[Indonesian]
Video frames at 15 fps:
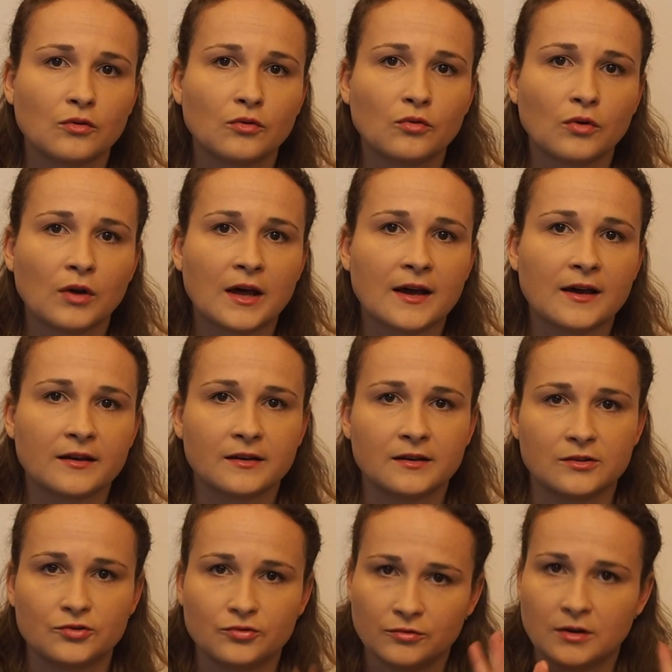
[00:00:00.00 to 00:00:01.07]
gula
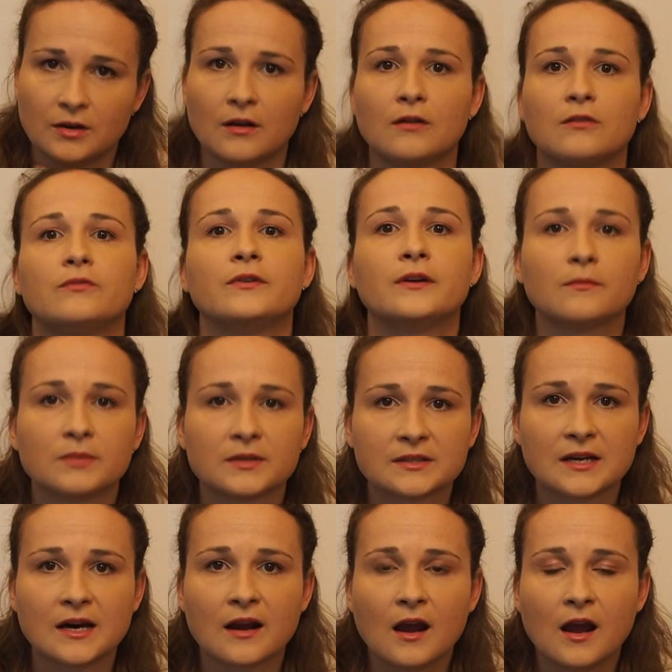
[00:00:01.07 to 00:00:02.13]
ini sugar loaf yang
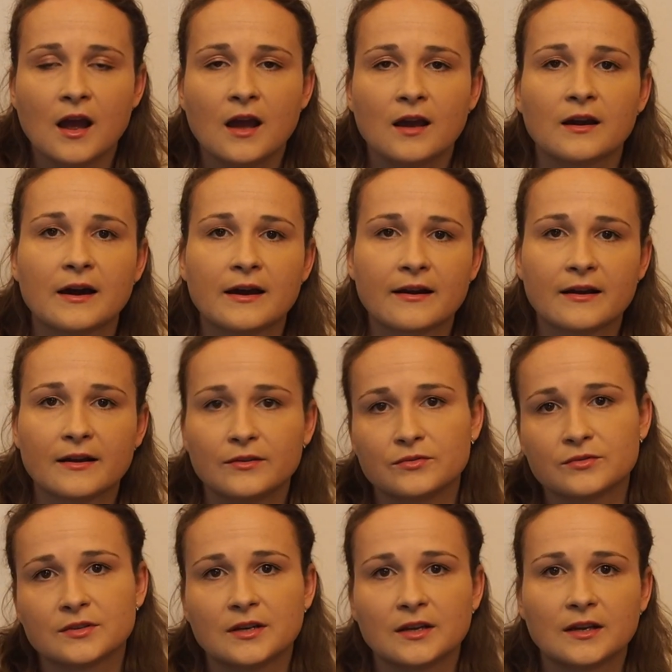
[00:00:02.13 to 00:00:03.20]
besar karena itu
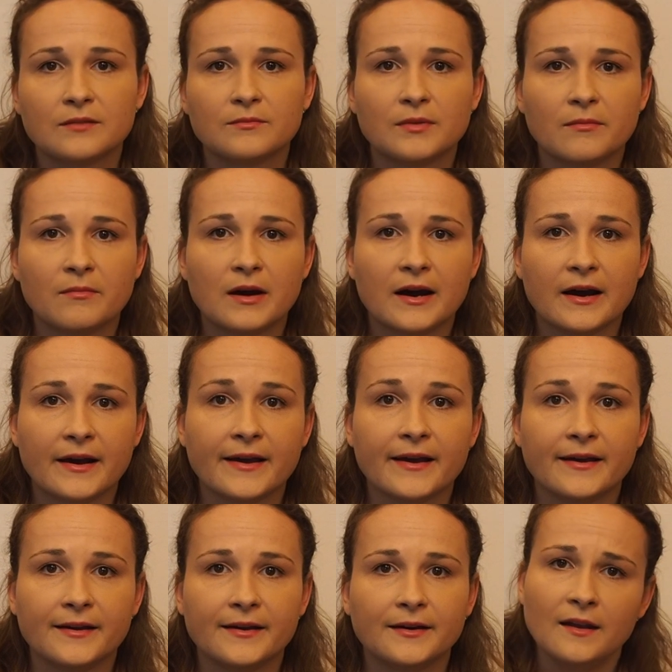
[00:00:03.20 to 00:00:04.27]
sedikit
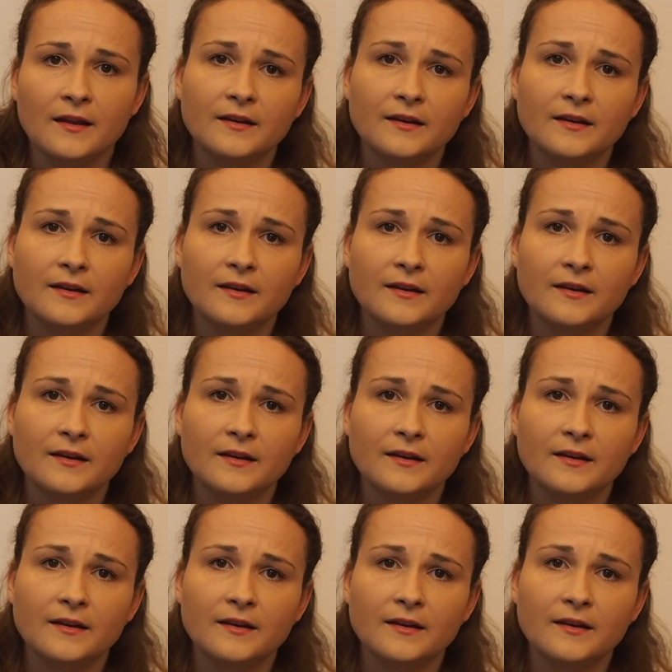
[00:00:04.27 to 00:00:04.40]
berbahaya ya.